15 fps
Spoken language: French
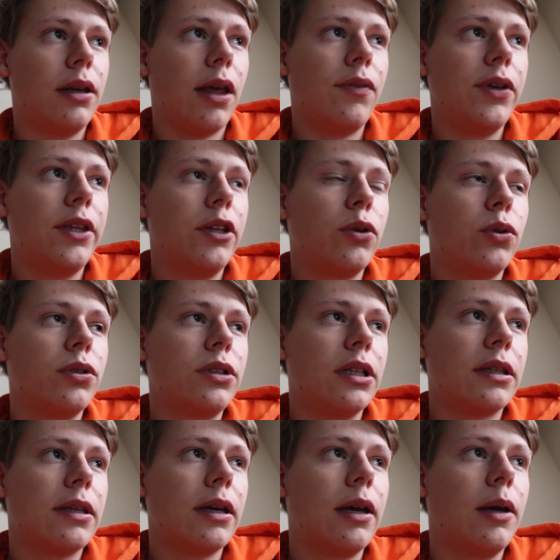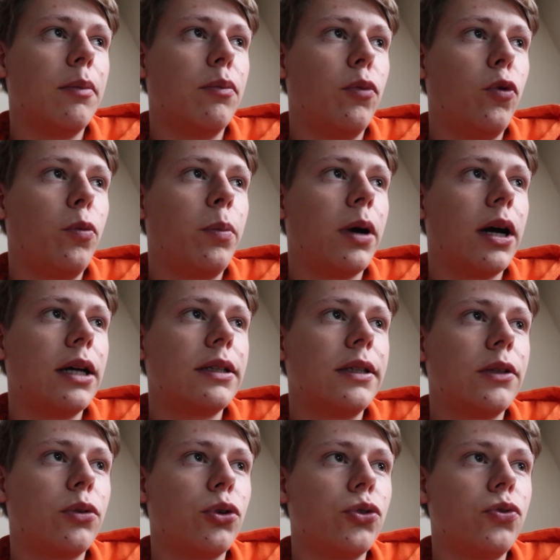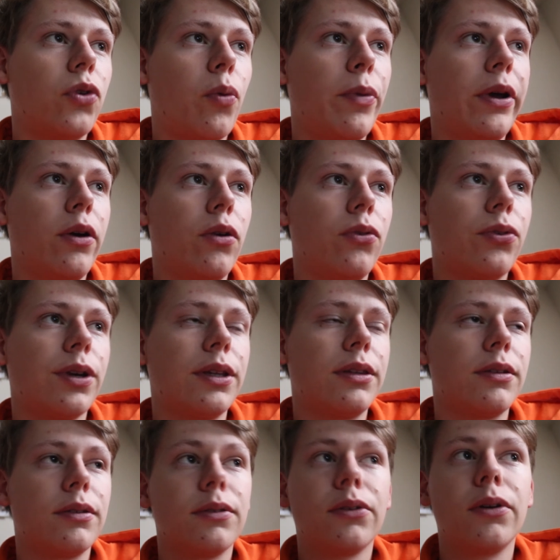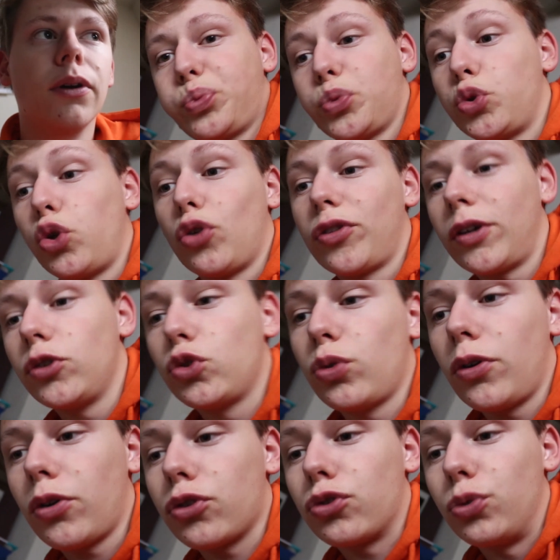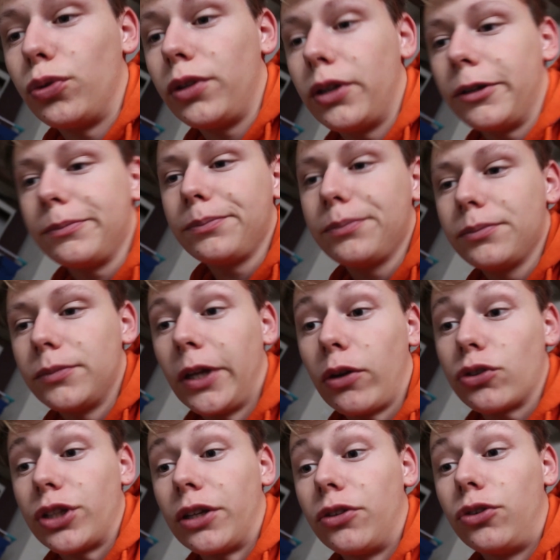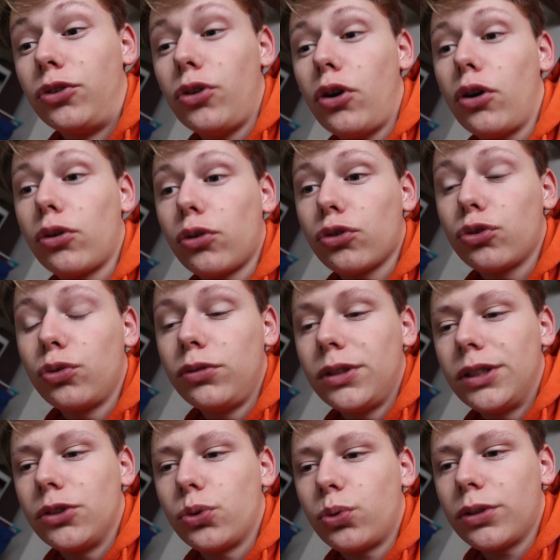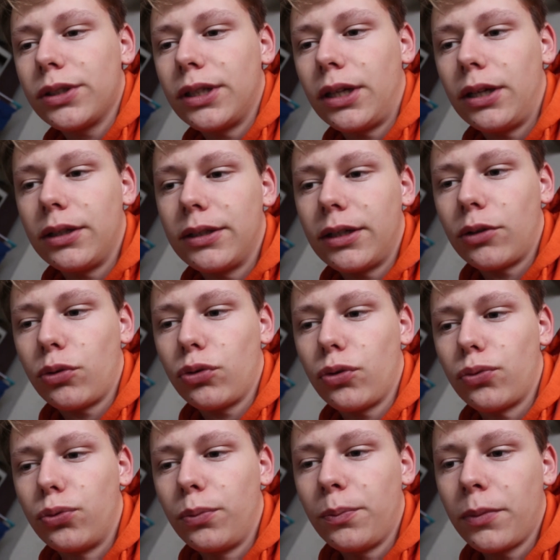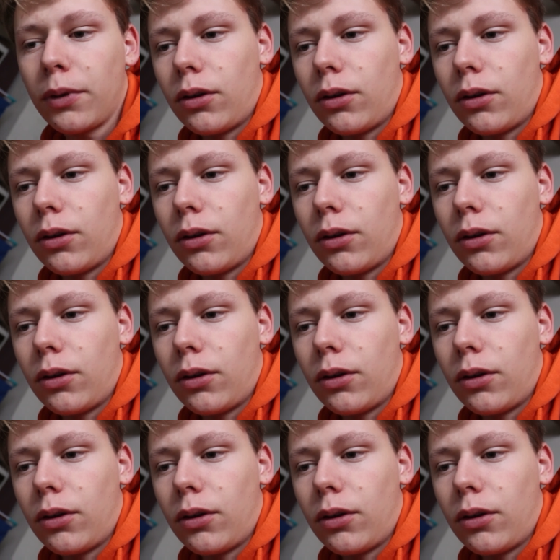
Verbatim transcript: La vidéo c'était mon bras s'est transformé en frites. Je suis en train de jouer à Hearthstone là. D'ailleurs, j'adore Hearthstone ces jours, c'est un truc de fou.